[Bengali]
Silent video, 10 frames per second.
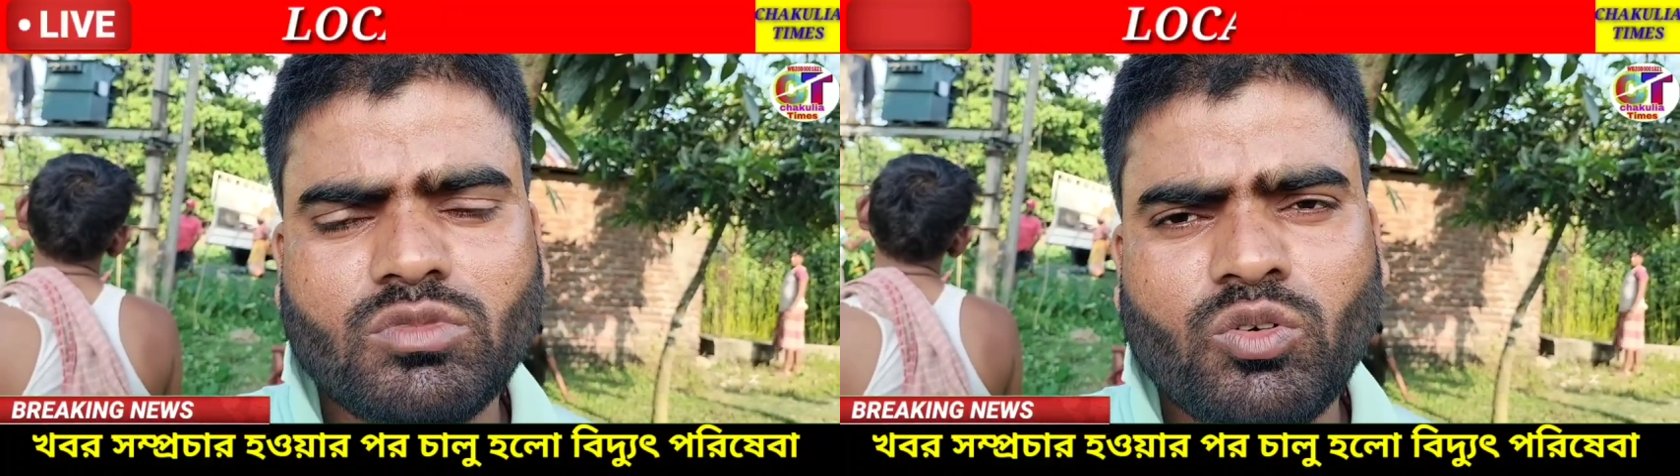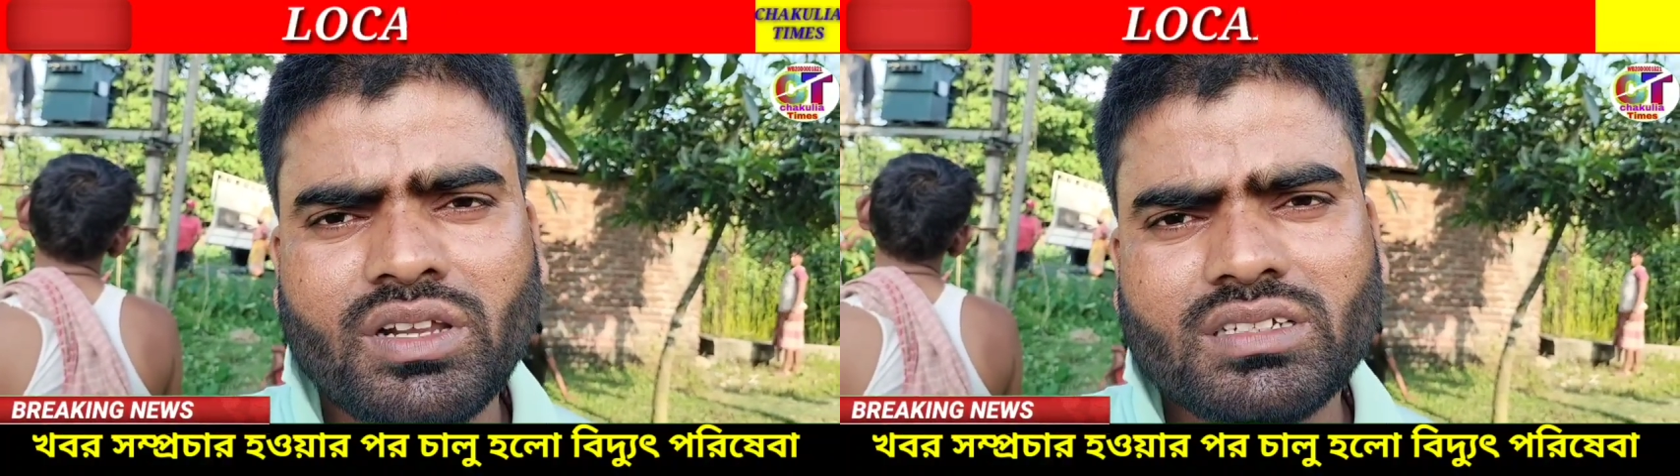
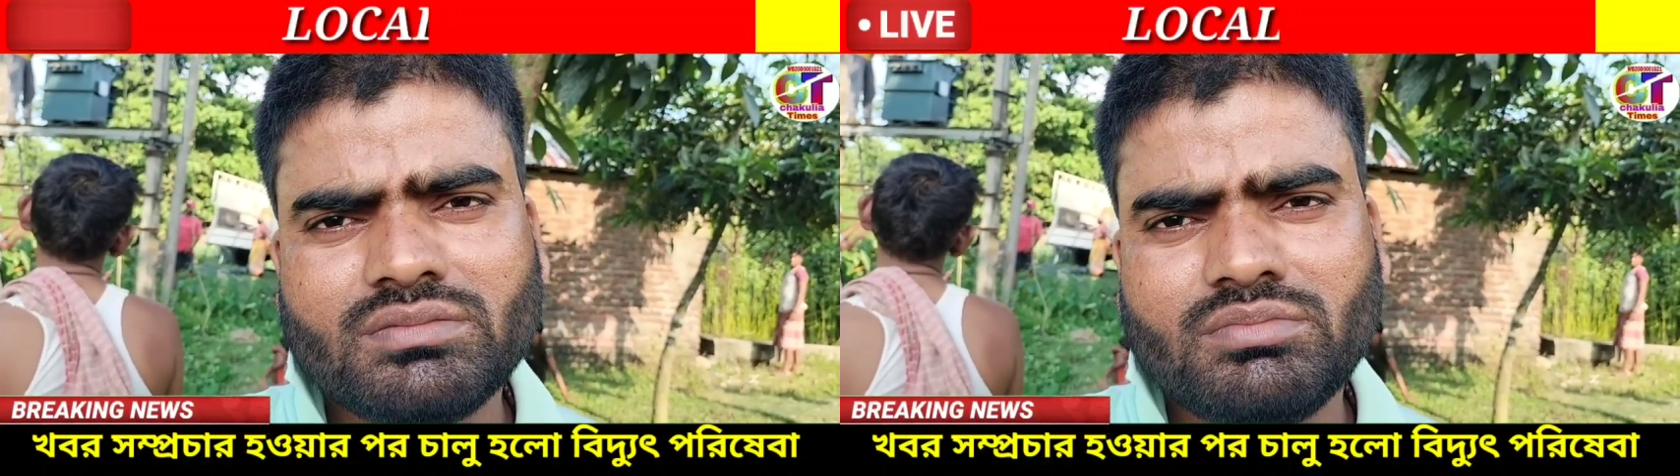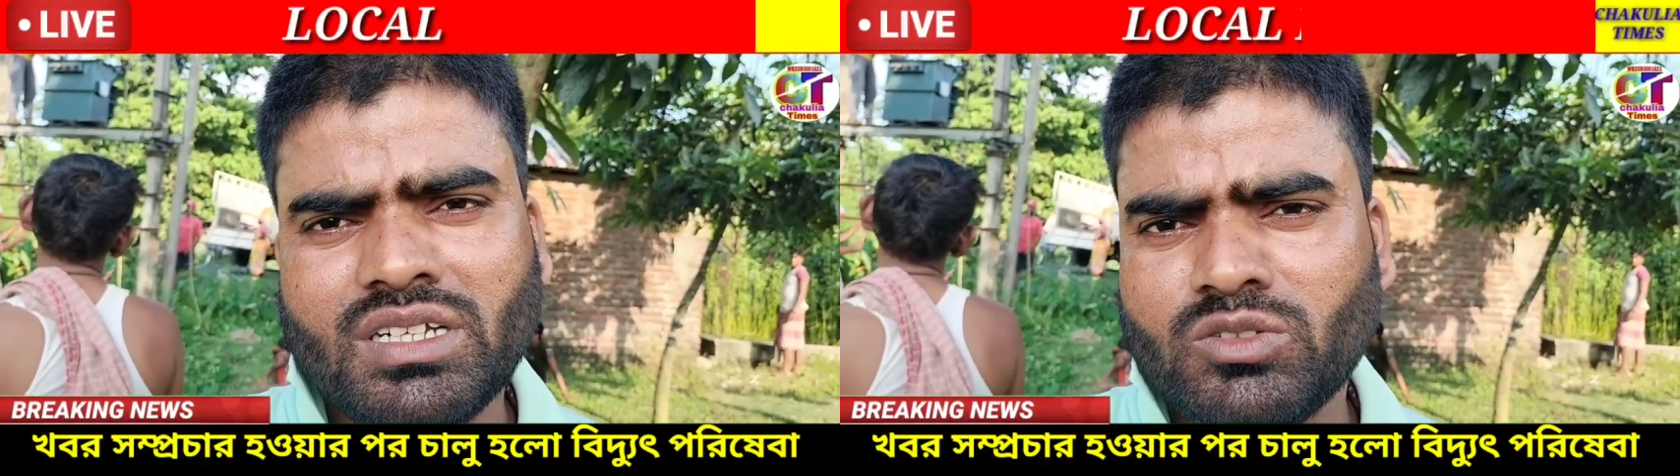অনেক
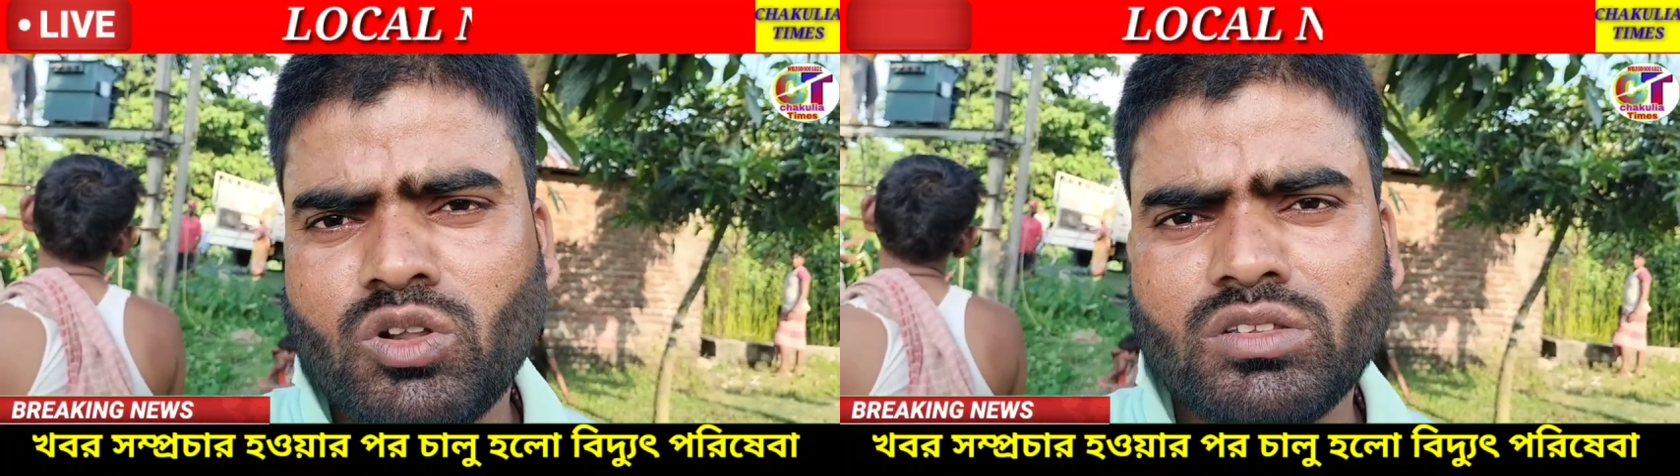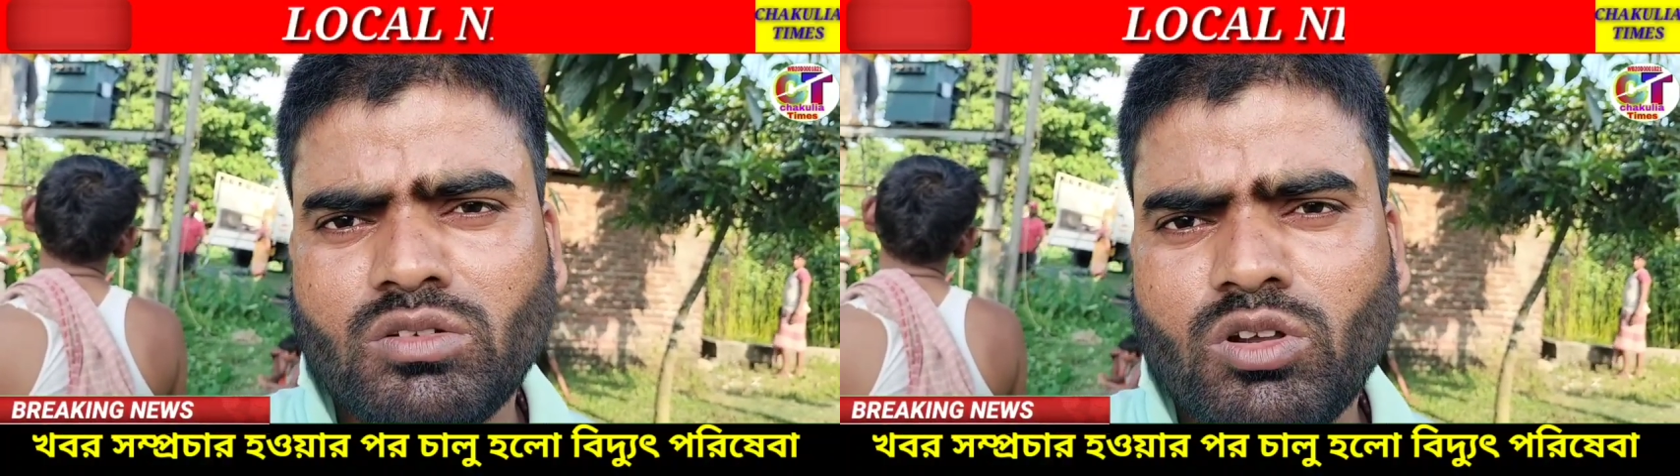মানে
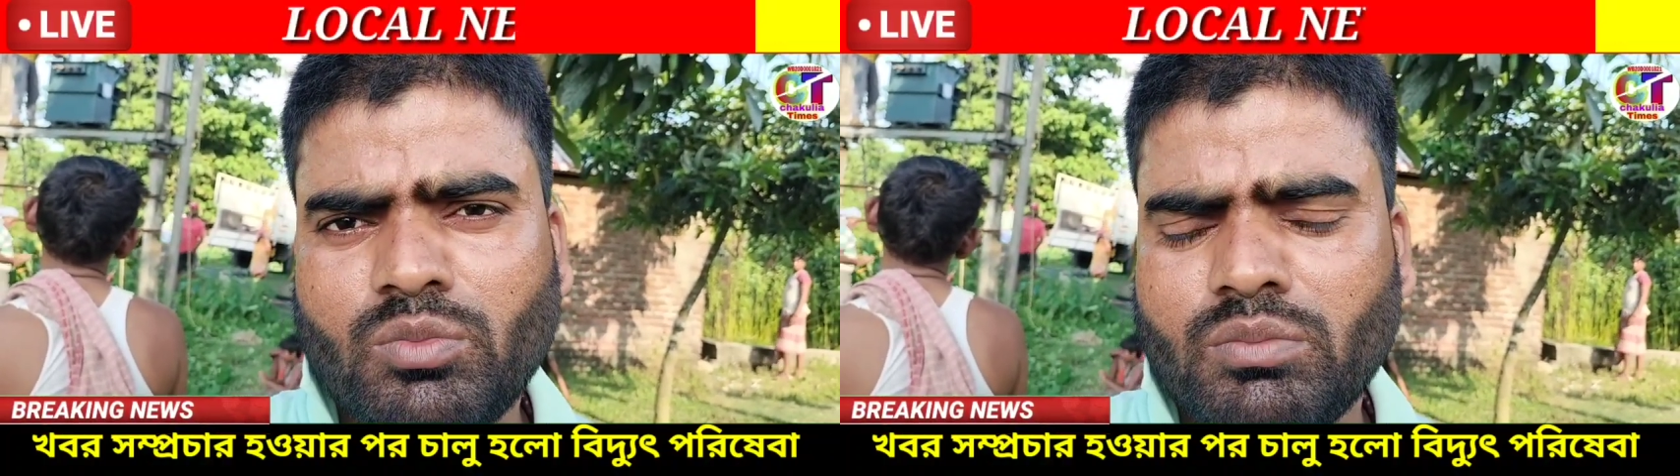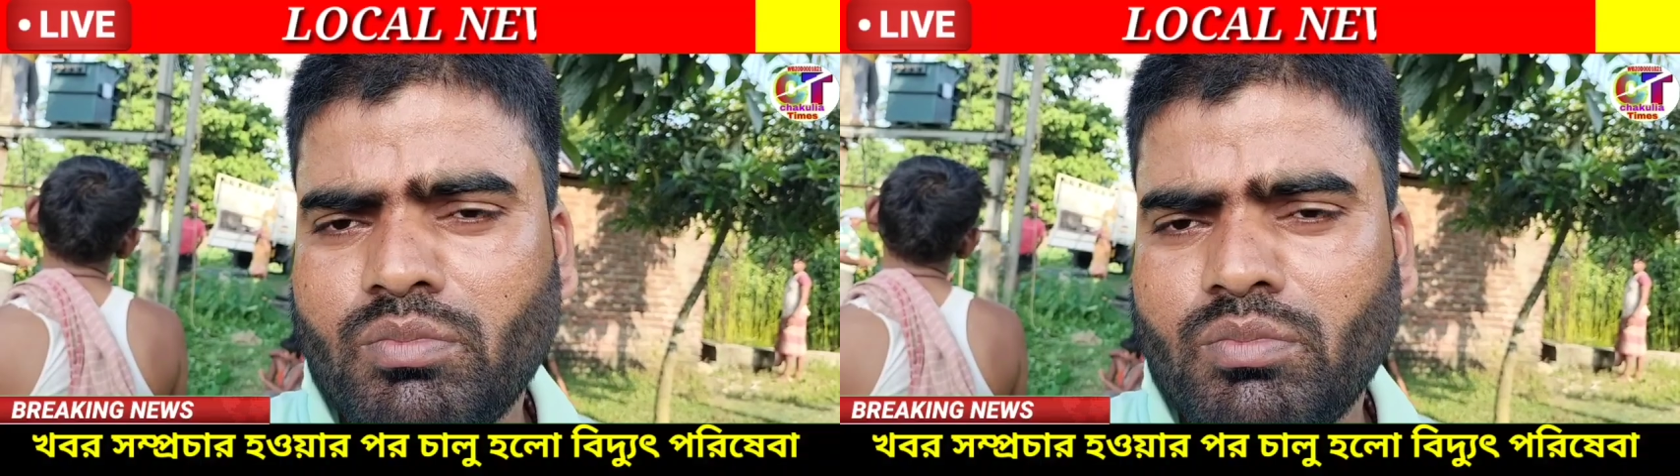দৌড়াদৌড়ি করার পরে